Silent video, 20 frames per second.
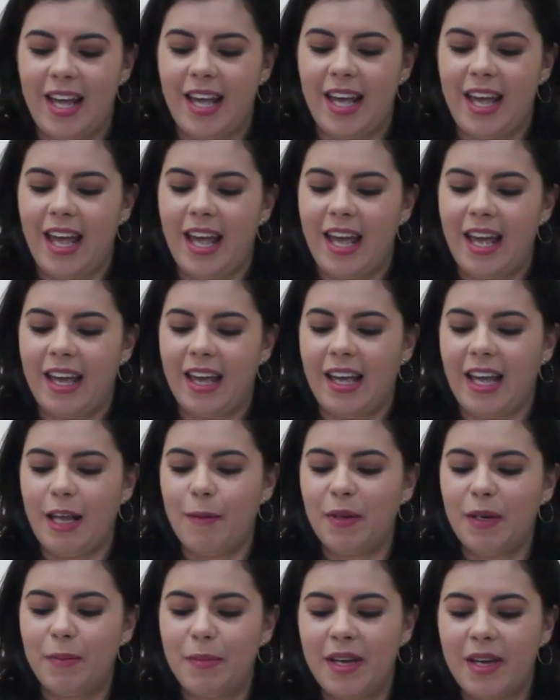É, em
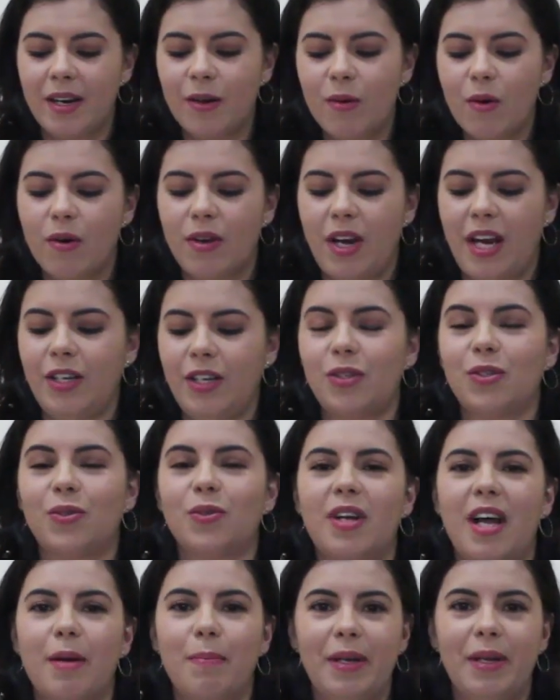1 Coríntios,
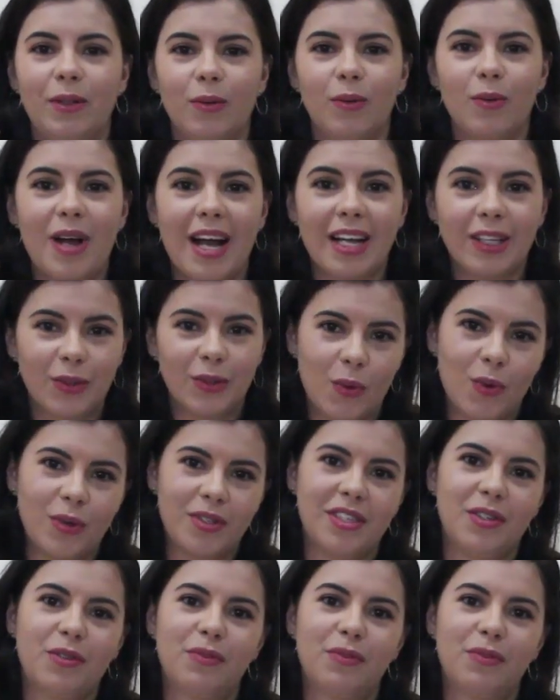no capítulo 14,